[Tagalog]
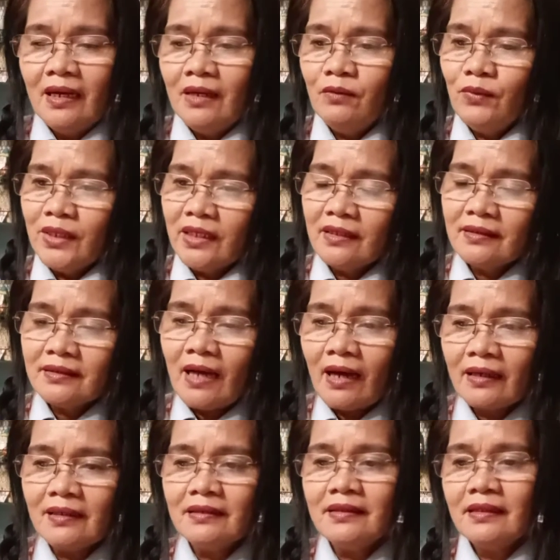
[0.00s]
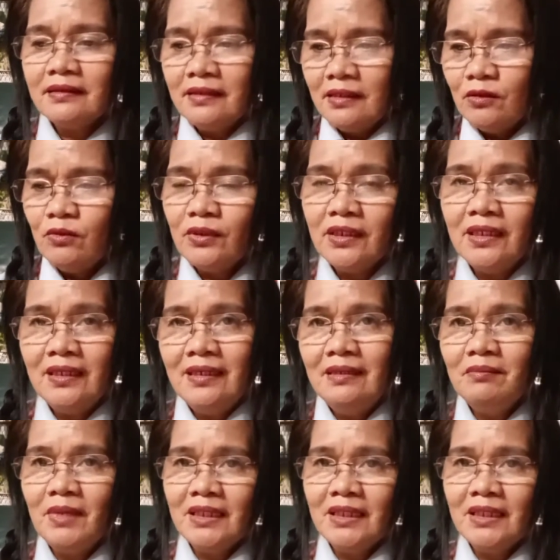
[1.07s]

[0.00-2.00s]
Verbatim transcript: and we can tackle the theory